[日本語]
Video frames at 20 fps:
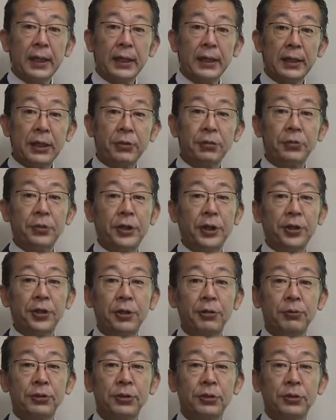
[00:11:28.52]
でこの営
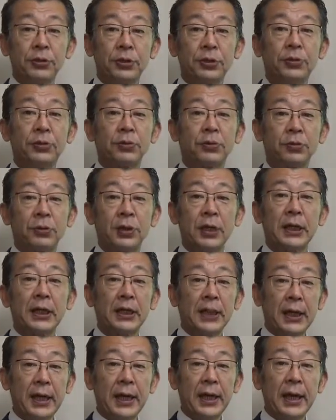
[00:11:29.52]
業部長の仕事の中
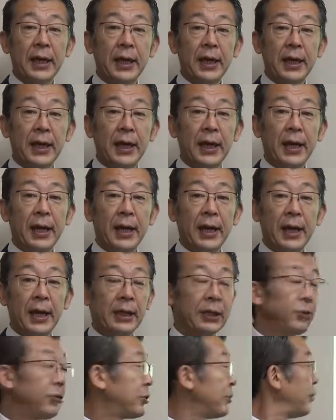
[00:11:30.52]
で、
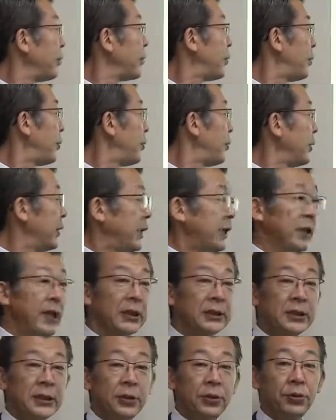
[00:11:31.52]
えー、1つ目の大
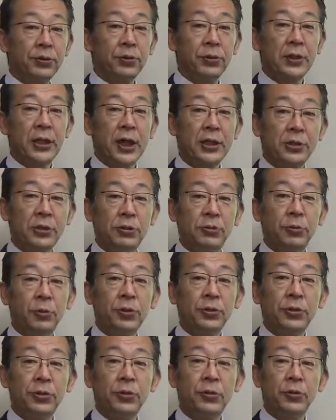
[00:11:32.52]
事な要素である目
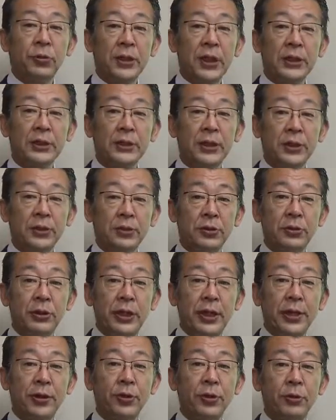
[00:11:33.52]
標を達成する
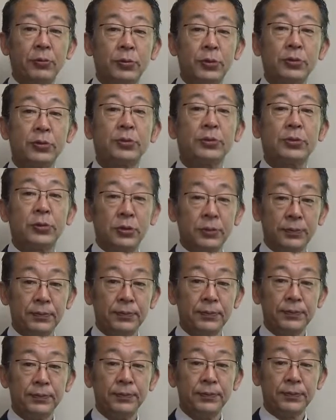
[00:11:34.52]
営業部を作る
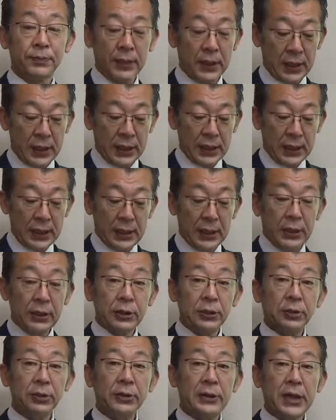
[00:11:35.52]

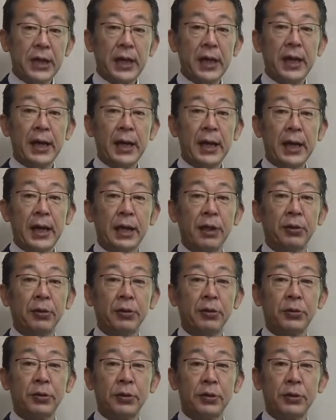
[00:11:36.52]
そして、
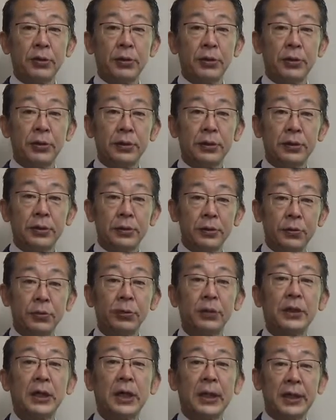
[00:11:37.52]
えー、そこ
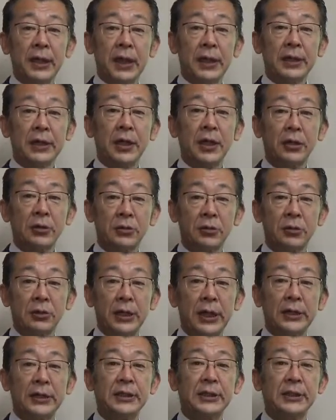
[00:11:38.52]
の中で働く
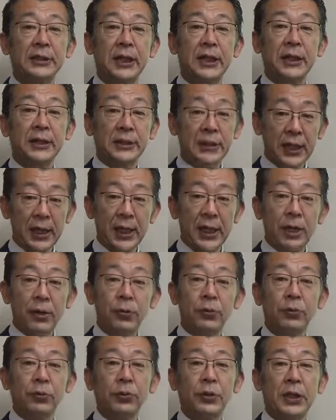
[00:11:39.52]
人材ですね
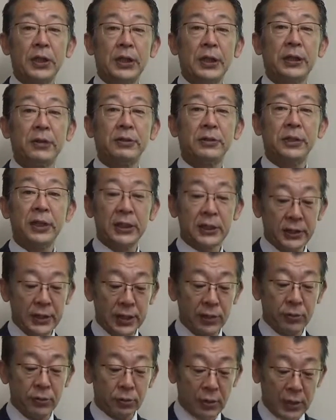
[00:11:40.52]
をどうやって育成し
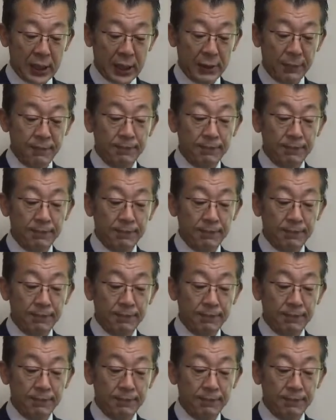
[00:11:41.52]
ていくのか